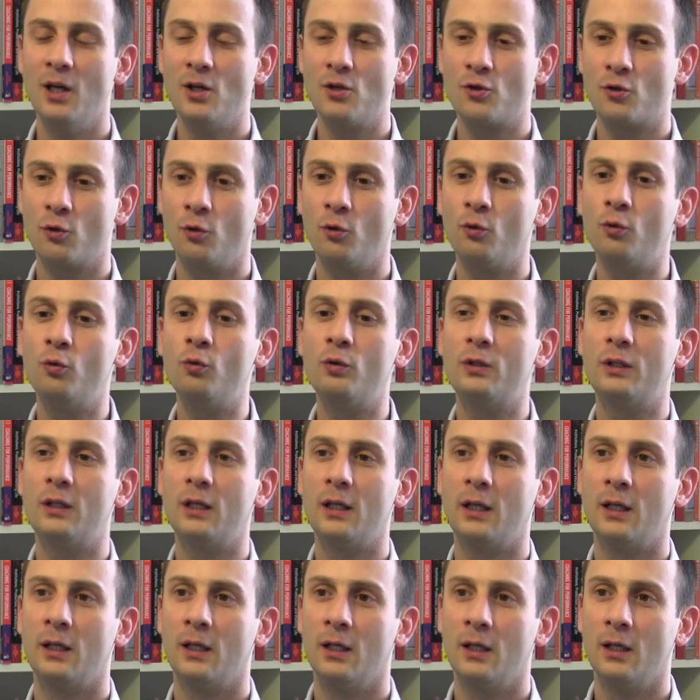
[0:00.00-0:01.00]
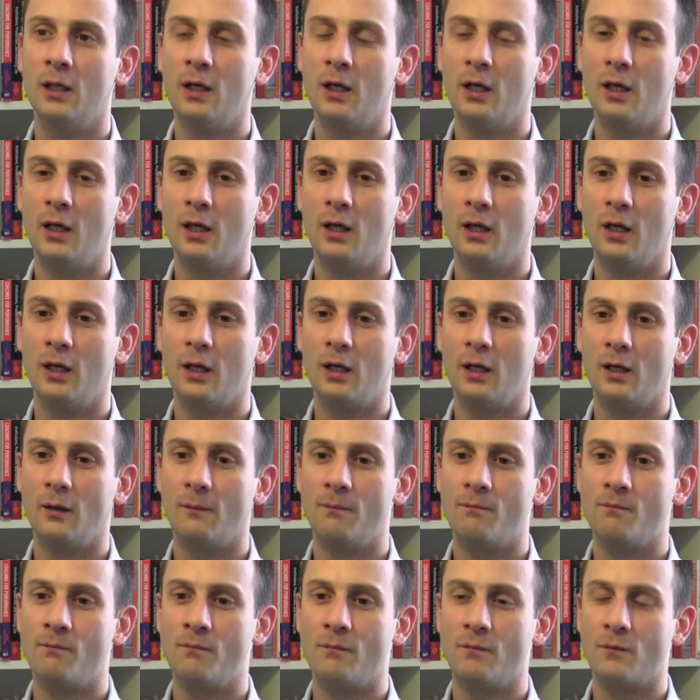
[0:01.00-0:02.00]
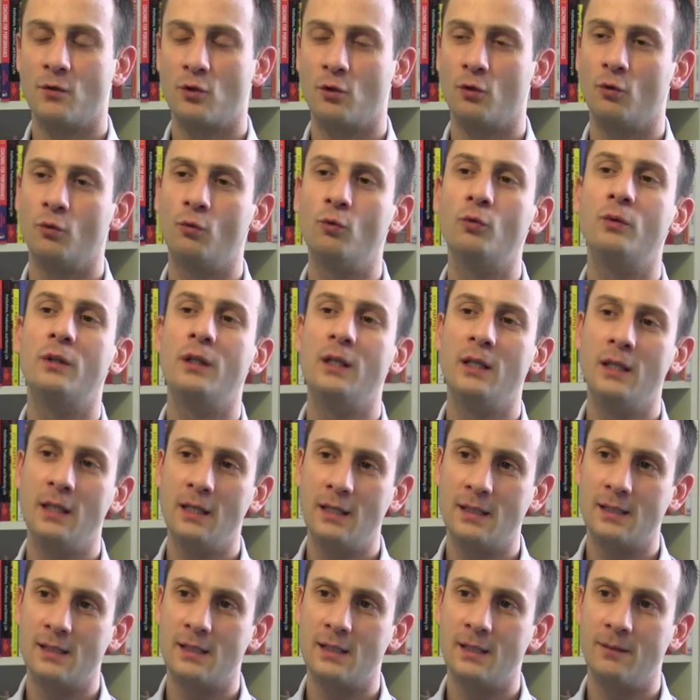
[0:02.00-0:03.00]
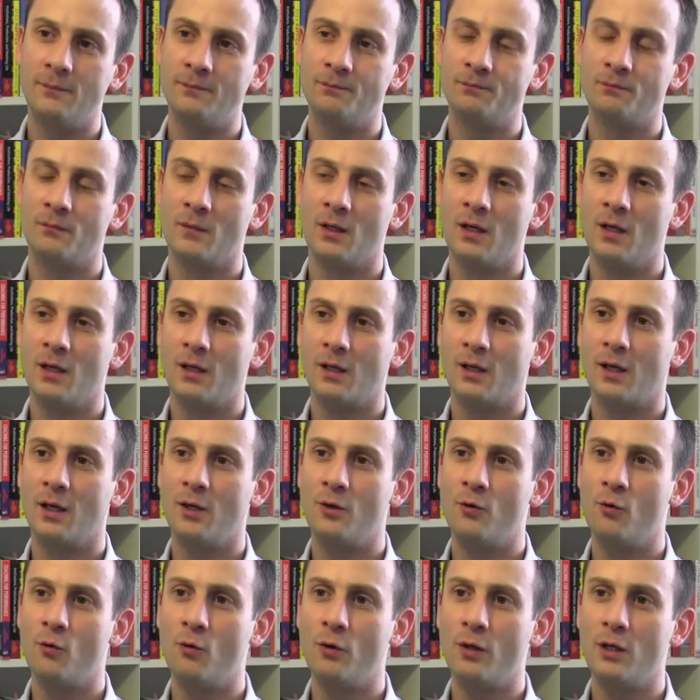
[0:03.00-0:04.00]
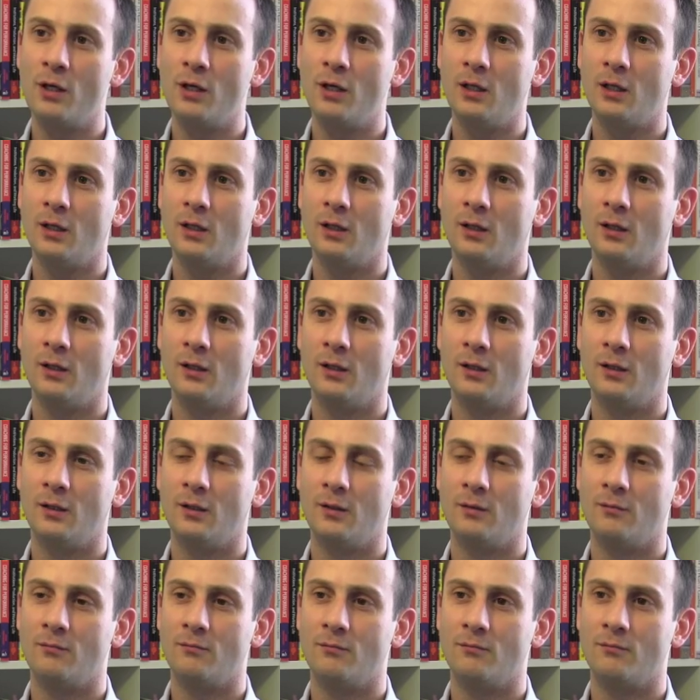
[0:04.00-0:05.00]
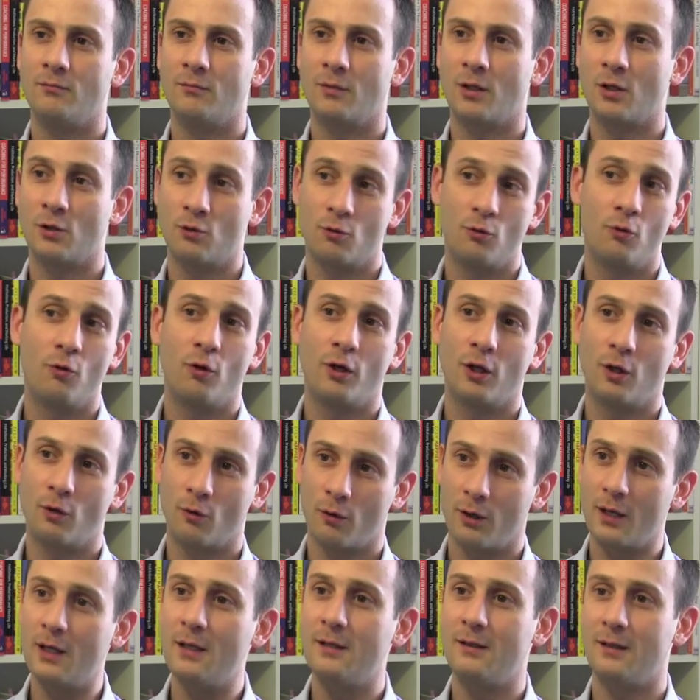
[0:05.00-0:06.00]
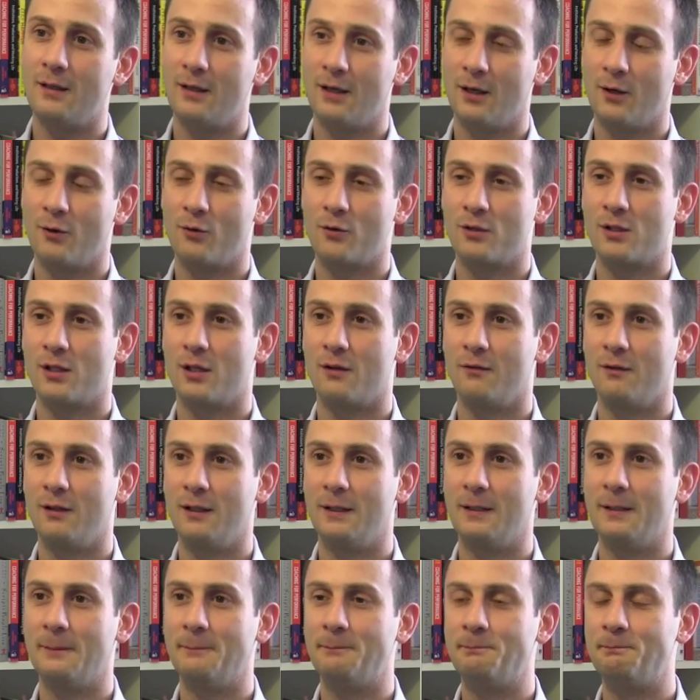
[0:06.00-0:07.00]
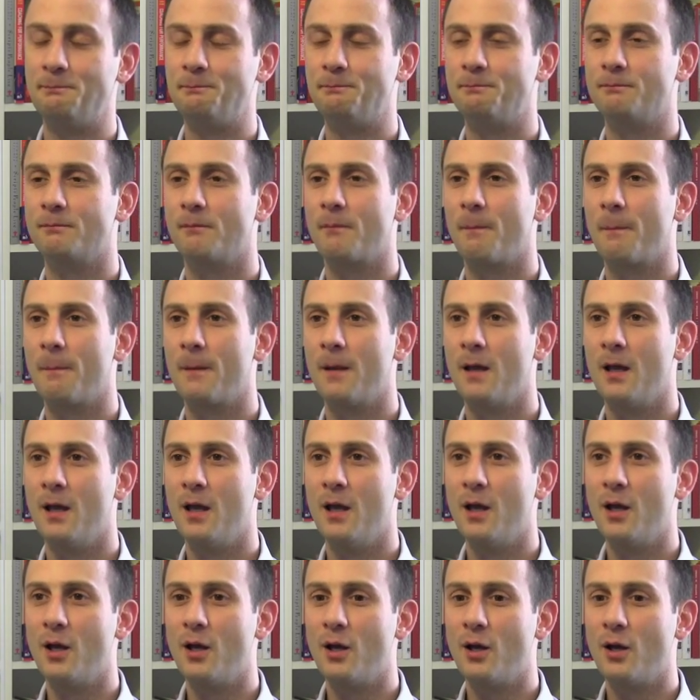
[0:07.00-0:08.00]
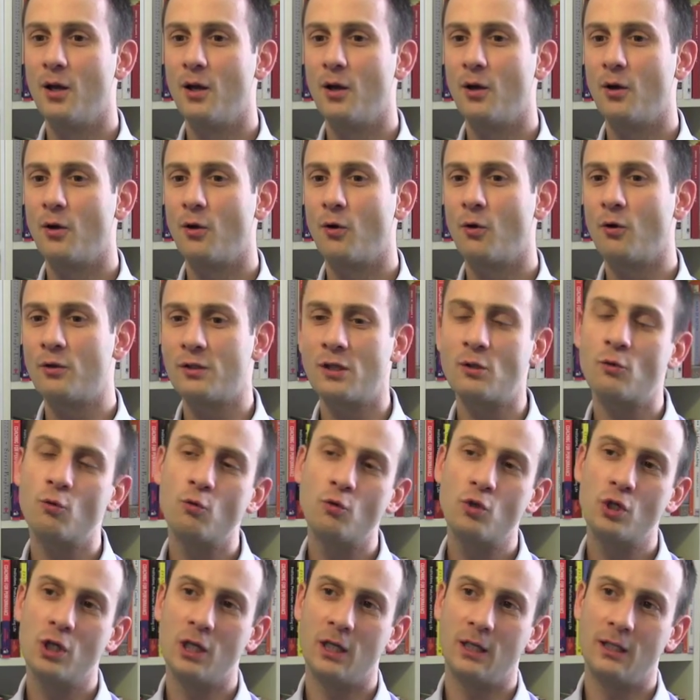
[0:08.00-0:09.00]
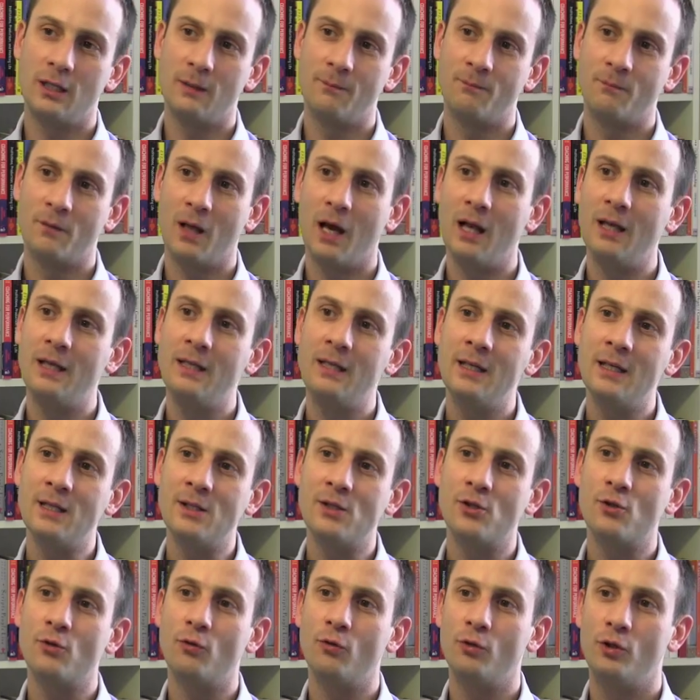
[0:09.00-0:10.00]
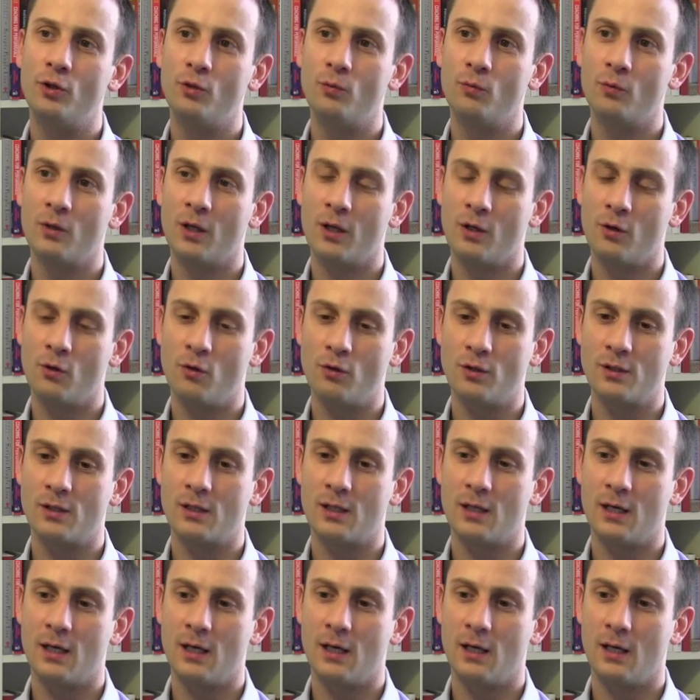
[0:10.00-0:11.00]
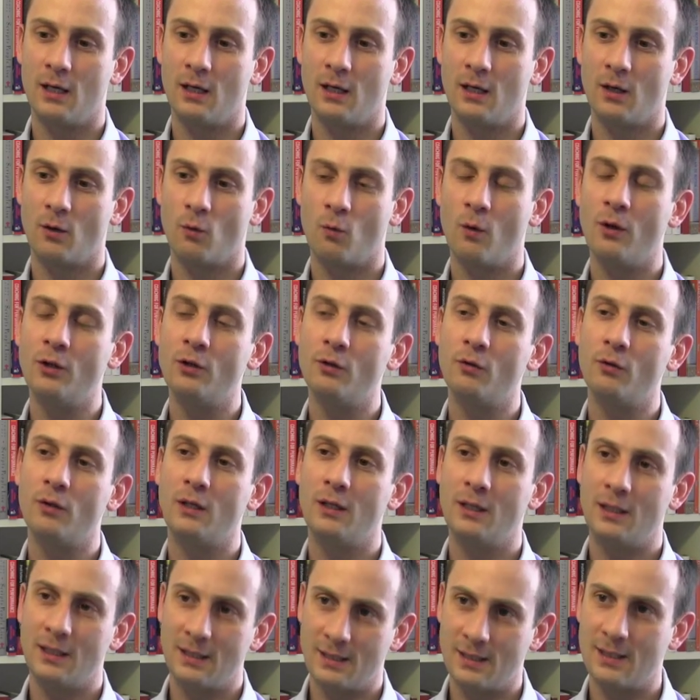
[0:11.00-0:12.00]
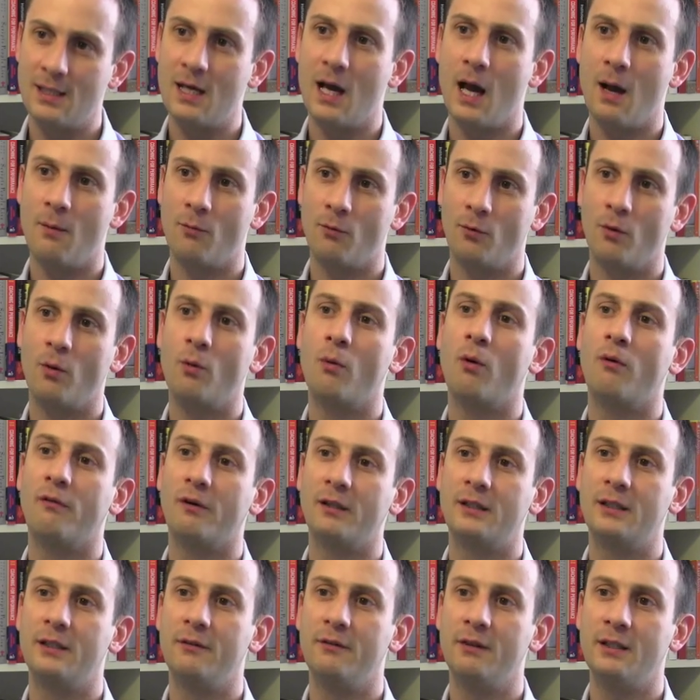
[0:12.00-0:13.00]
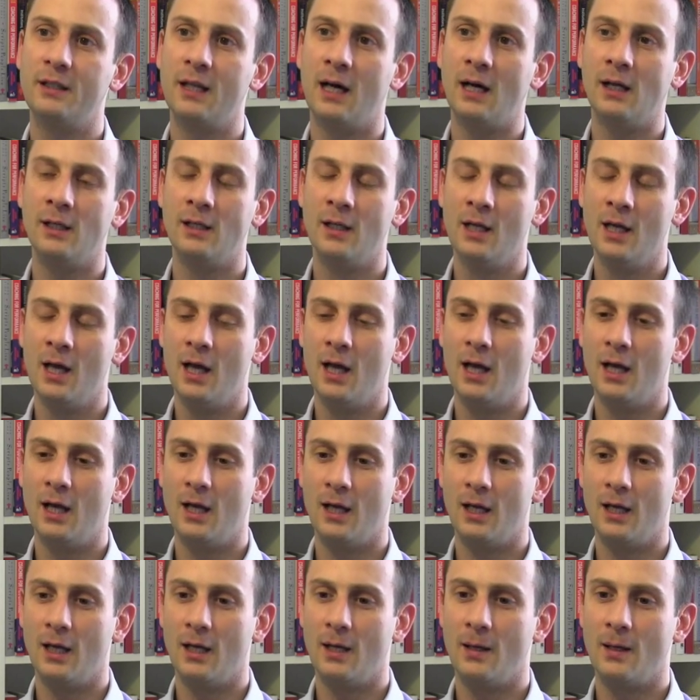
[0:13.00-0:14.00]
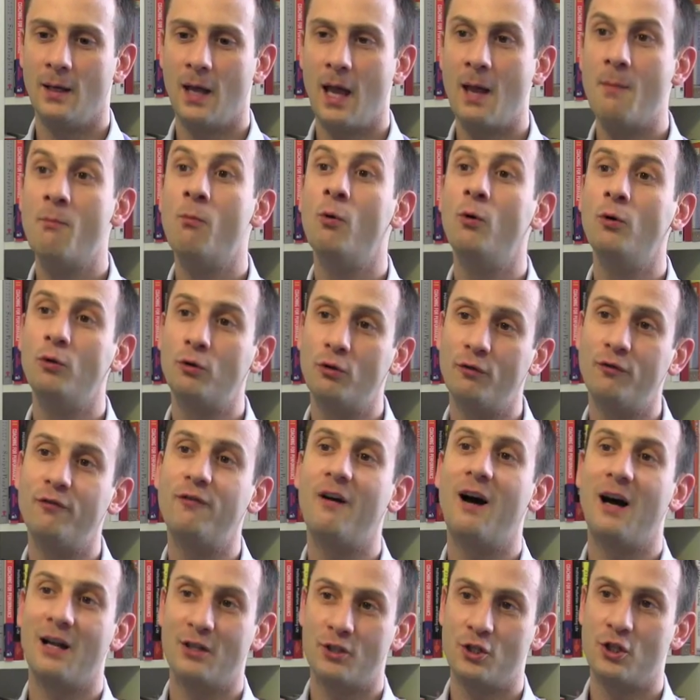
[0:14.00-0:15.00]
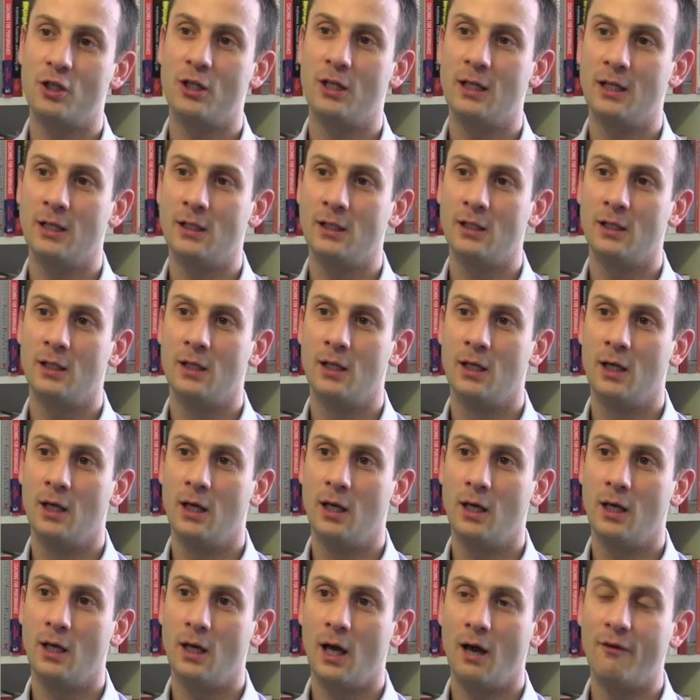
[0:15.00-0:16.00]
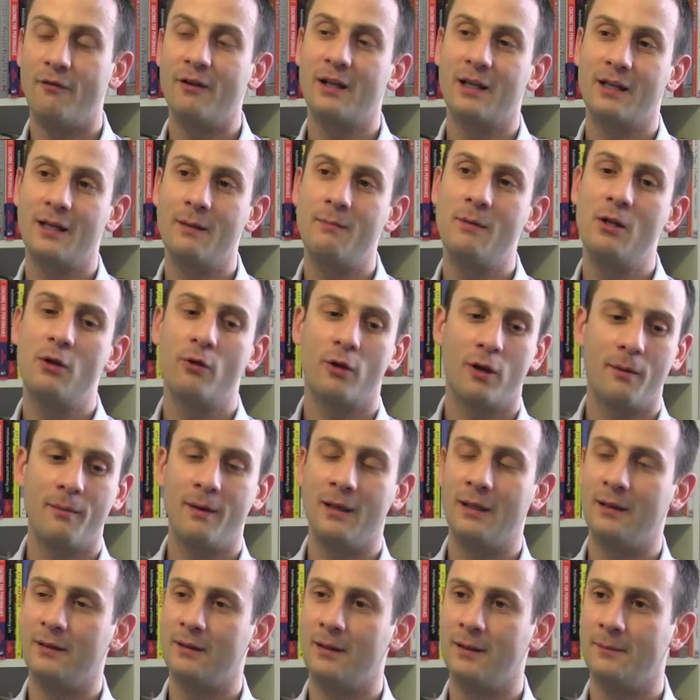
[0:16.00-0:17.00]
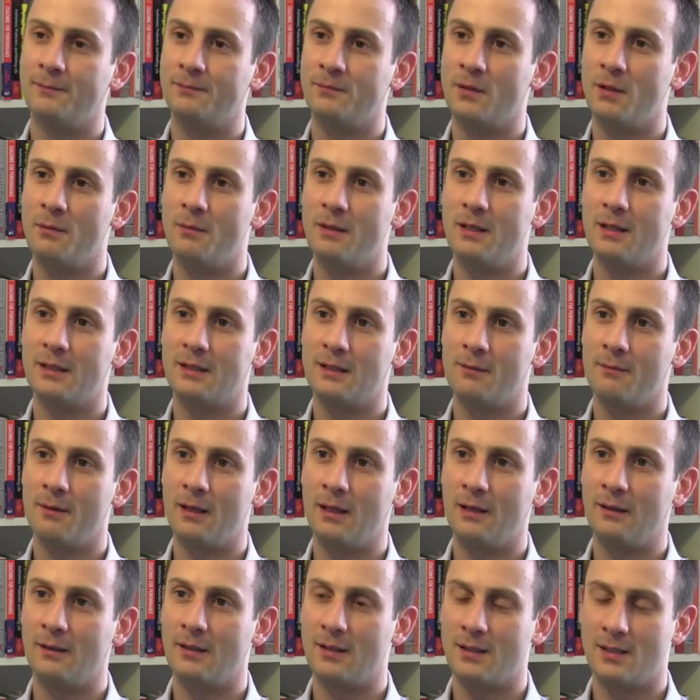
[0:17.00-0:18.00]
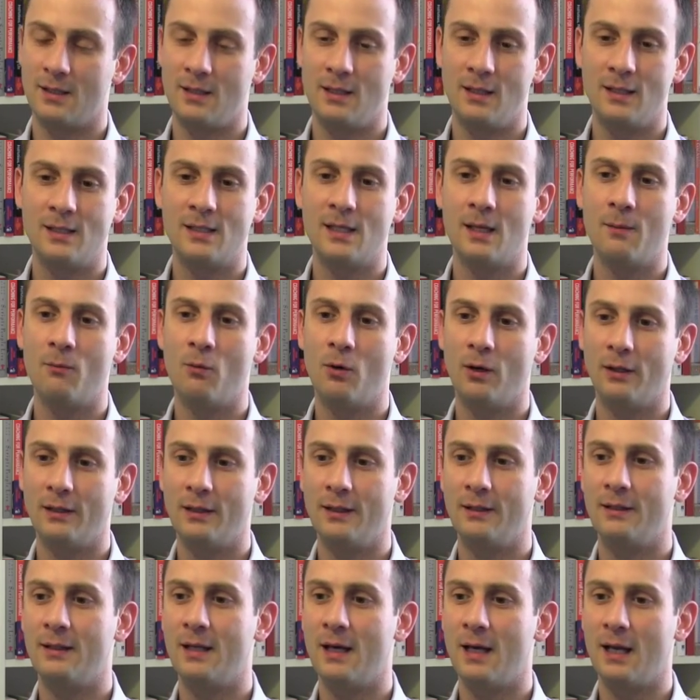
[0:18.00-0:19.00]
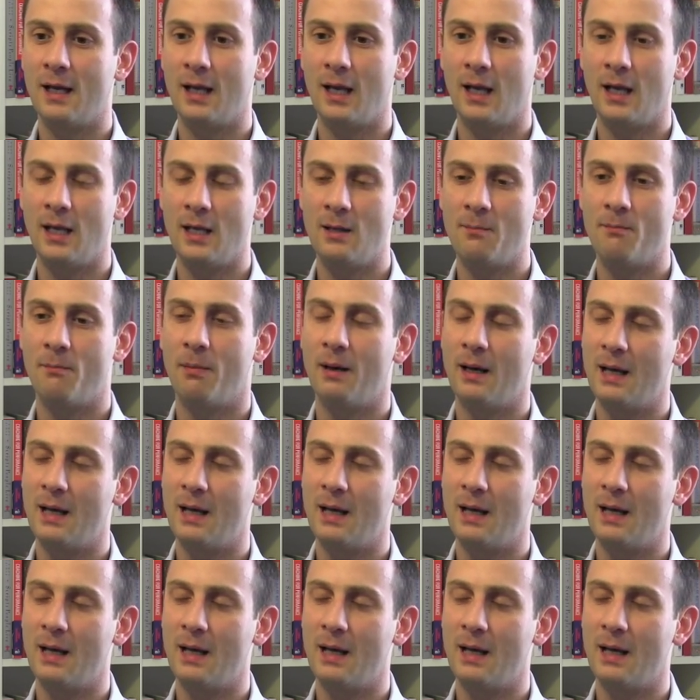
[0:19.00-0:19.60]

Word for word: Sono, tutte, ehm, sono tutti inizi che, noi, ehm, che sono ricorrenti nella nostra vita. Cosa succede? All'inizio di una nostra, quando iniziamo una nuova attività eh, è molto facile avere dei miglioramenti immediatamente. Se iniziamo ad andare in